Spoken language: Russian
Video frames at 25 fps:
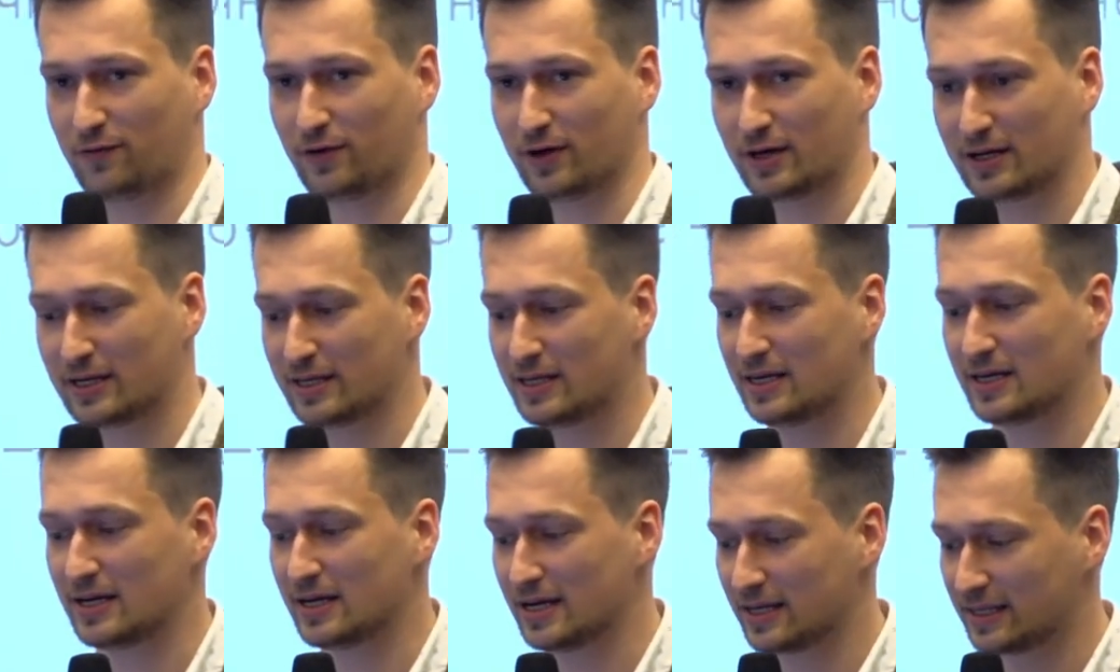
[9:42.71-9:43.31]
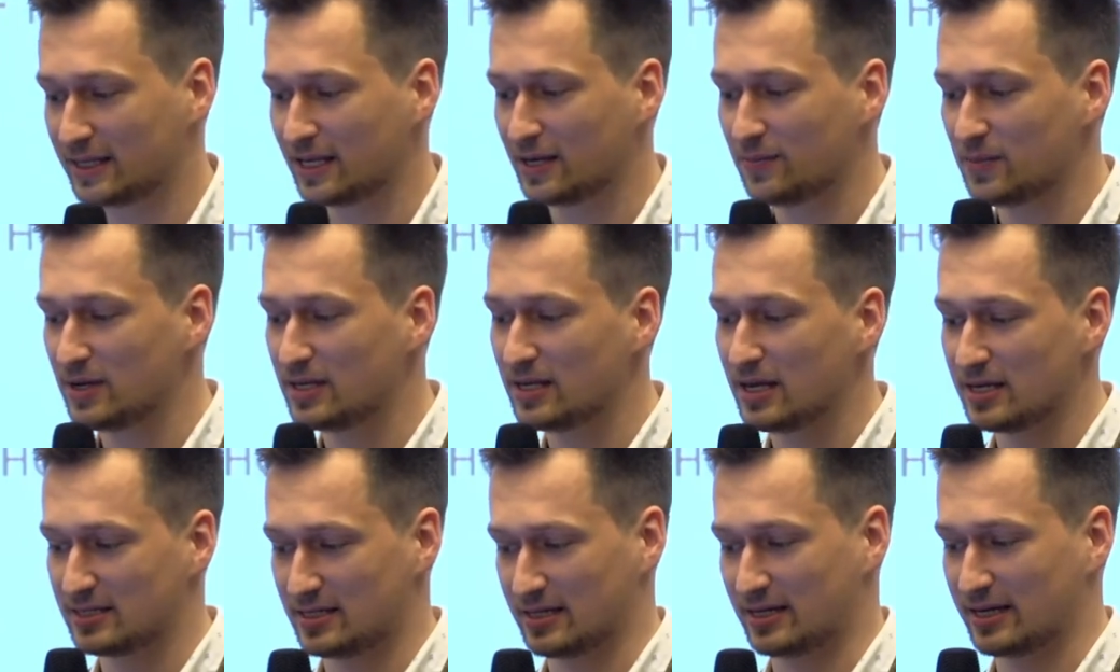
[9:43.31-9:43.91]
э, где эта
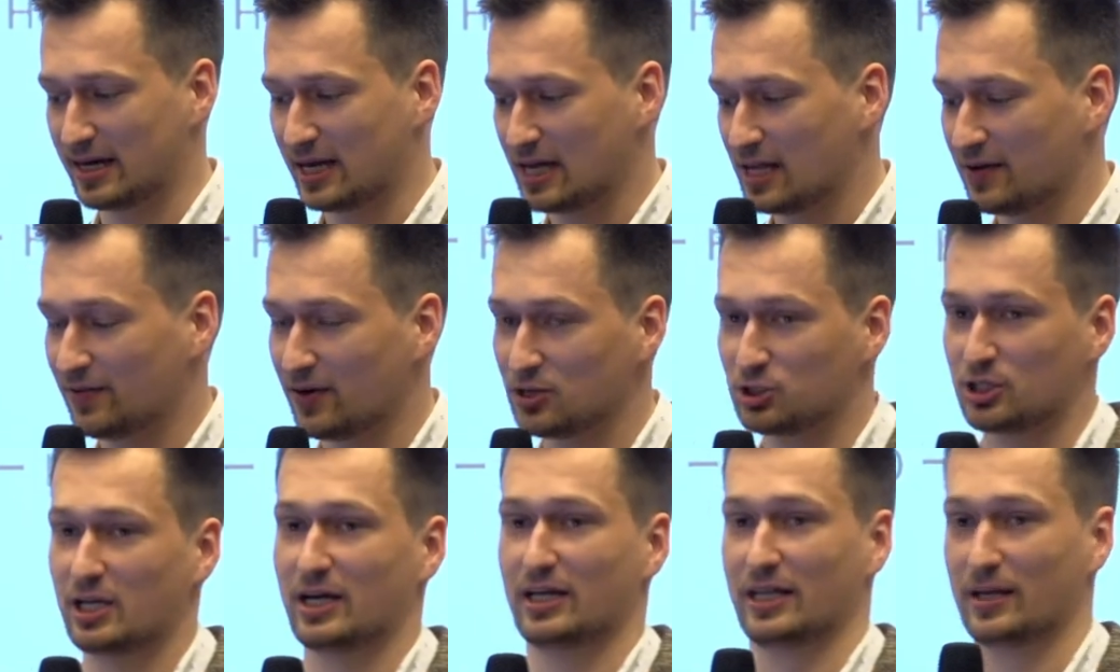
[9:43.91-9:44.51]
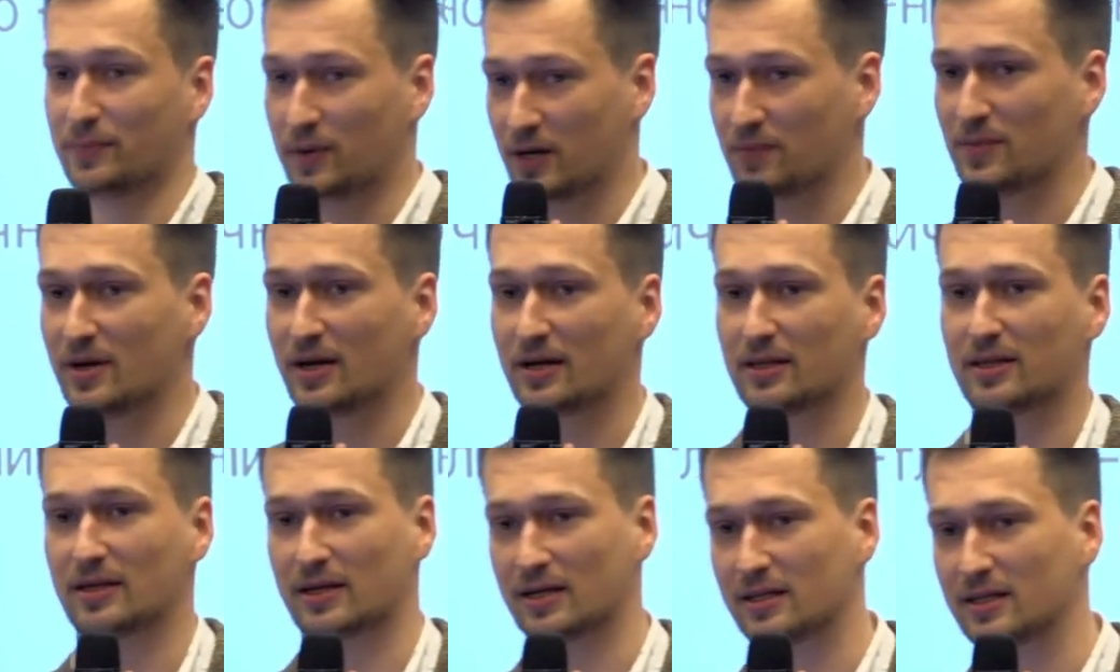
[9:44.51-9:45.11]
immediacy крайне важна.
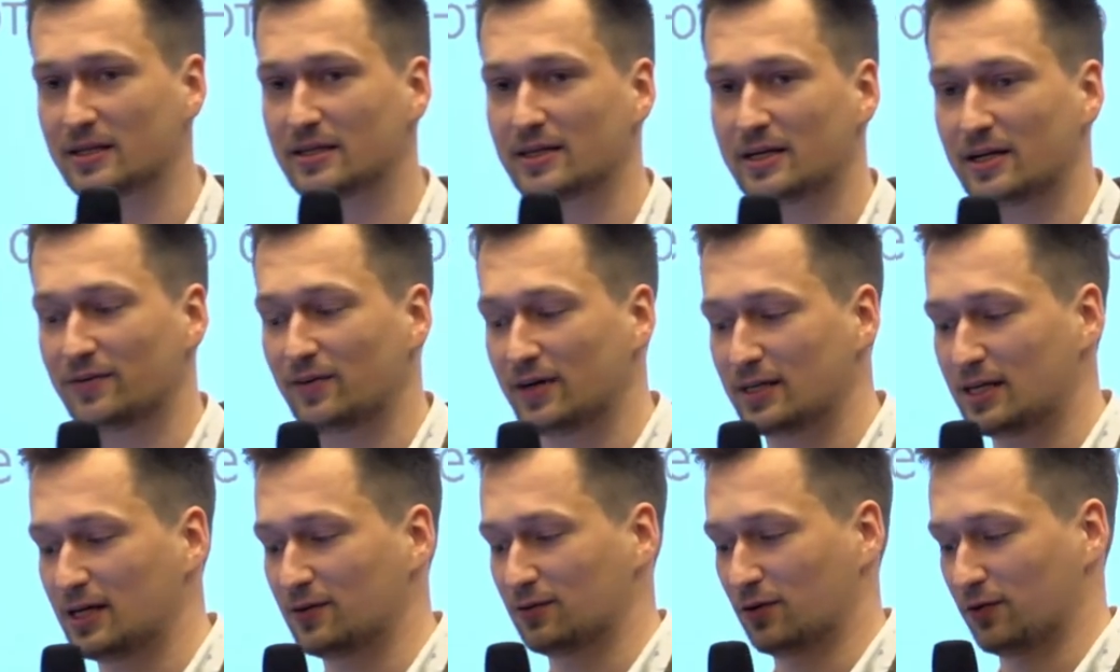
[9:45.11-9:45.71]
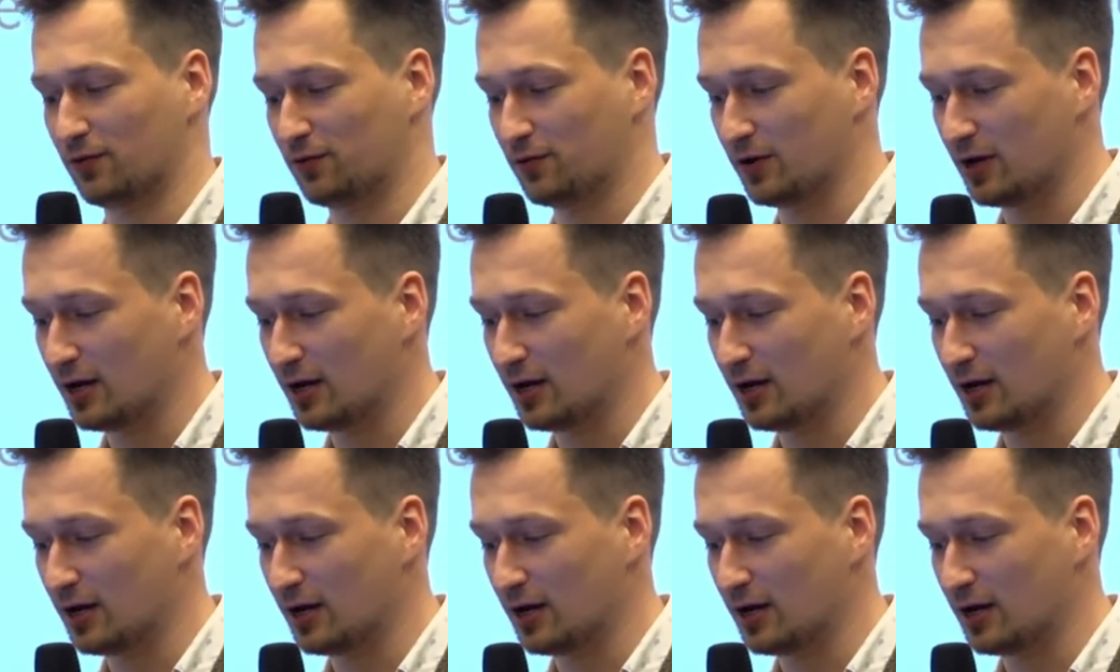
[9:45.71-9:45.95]
Например, это рынок деривативов.